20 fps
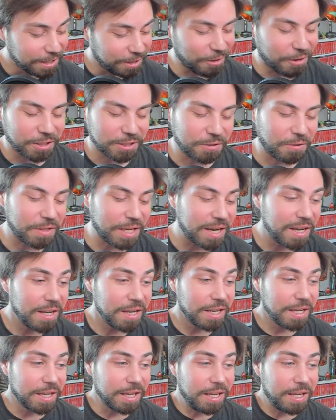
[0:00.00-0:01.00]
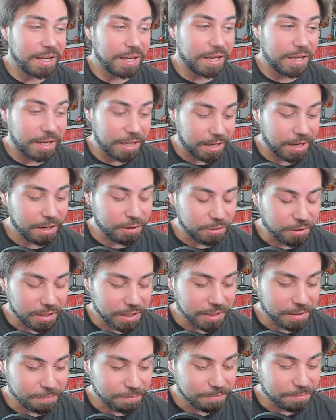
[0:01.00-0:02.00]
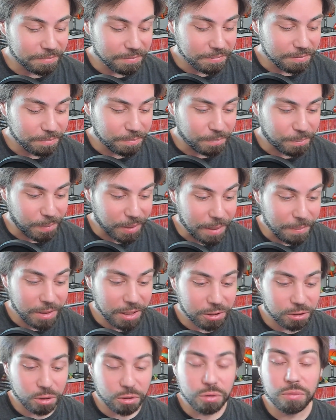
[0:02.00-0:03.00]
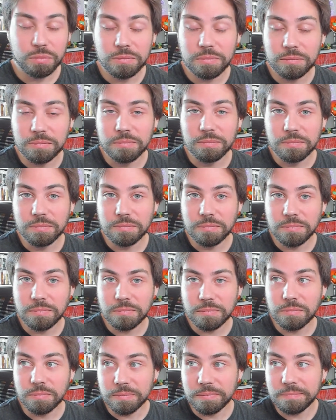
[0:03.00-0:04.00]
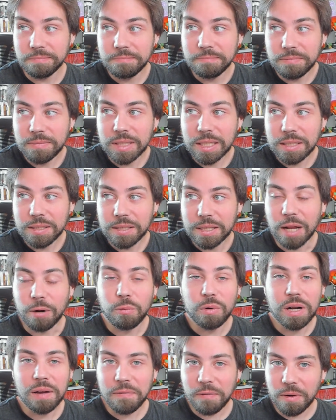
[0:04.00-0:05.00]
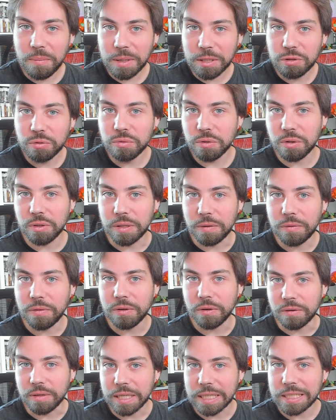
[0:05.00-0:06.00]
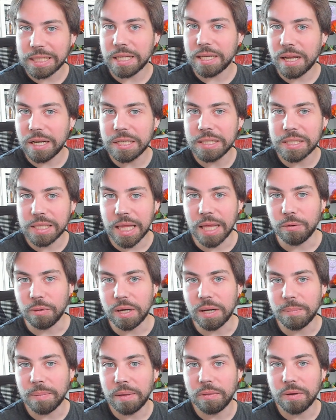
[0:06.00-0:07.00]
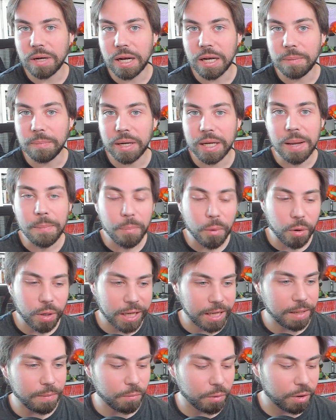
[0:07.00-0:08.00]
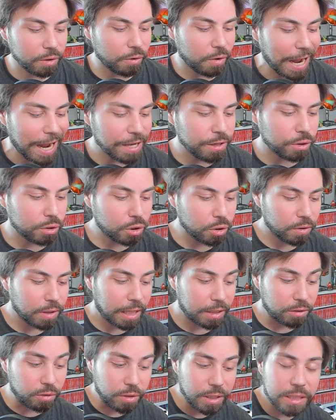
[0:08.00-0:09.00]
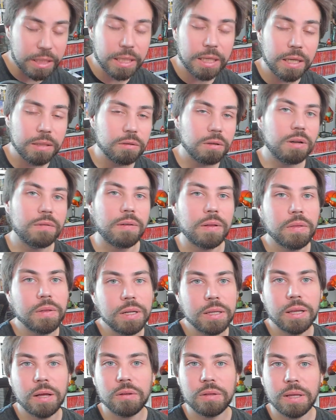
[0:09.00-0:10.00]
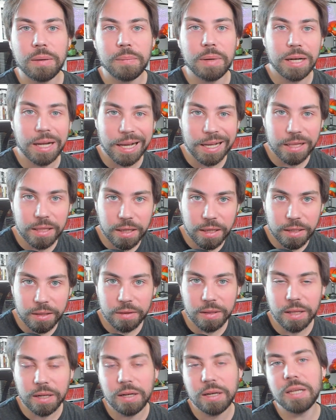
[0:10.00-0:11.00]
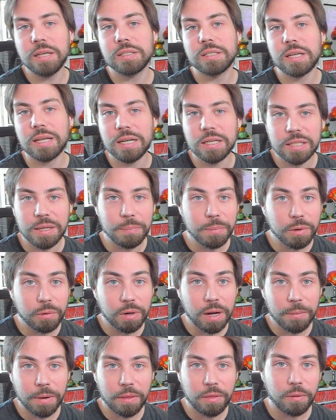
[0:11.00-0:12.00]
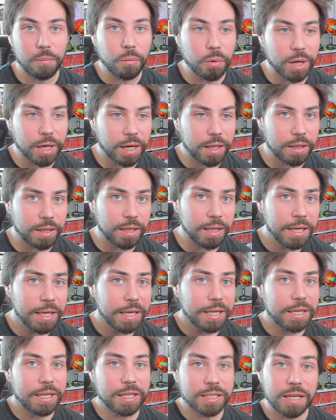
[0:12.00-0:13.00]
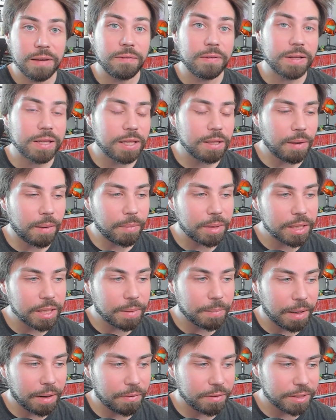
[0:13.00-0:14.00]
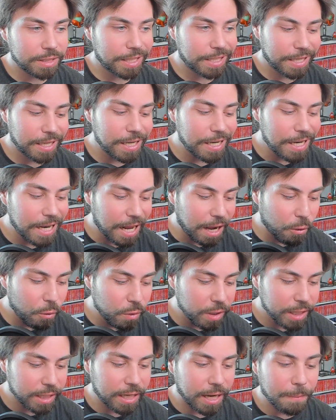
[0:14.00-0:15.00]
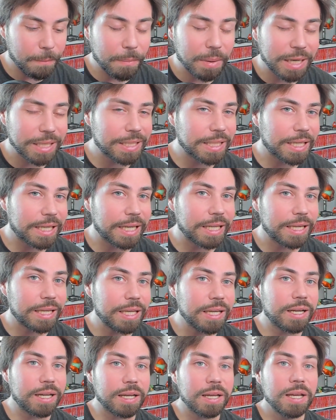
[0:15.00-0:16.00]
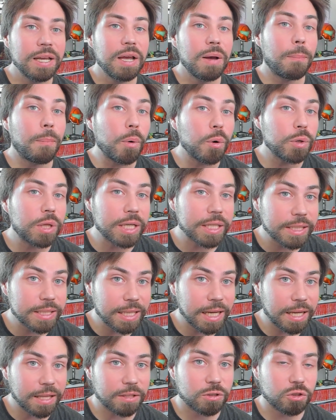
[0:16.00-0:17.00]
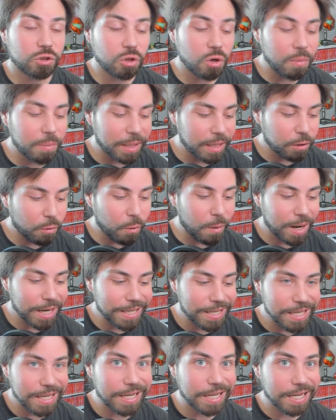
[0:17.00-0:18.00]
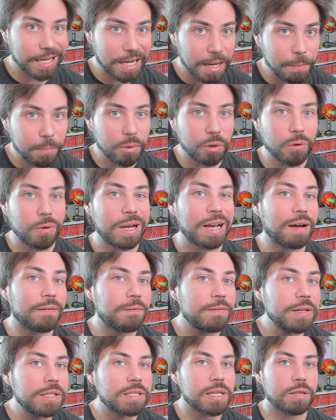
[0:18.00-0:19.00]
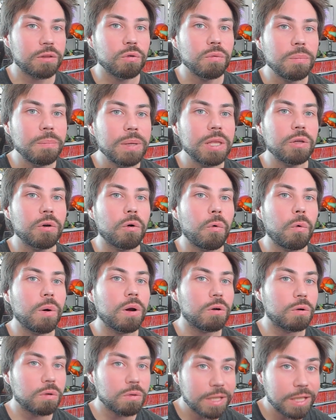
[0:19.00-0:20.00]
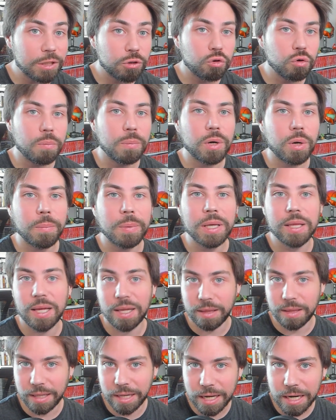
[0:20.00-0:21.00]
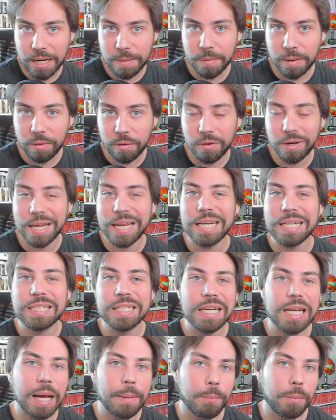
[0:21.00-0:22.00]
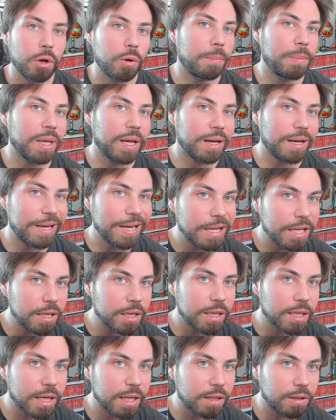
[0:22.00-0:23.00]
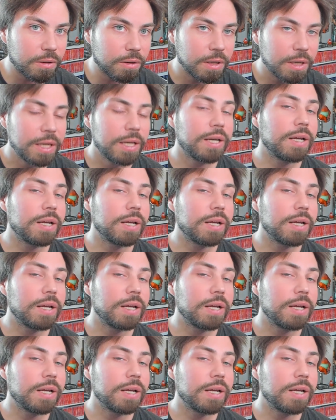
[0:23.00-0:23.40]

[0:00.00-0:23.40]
no, es coña. Y claro, eh, para mí esto es un de alguna forma es un notición que se haya listado en Amazon Alemania. ¿Por qué? Bueno, hay otro dato, y este dato lo ha facilitado también la gente de Nintendo Leaks, que les envío un abrazo muy grande, y es que efectivamente parece ser que la única empresa que tiene potestad sobre cualquier cambio en la ficha de un videojuego de su propiedad en Amazon es la propia Nintendo.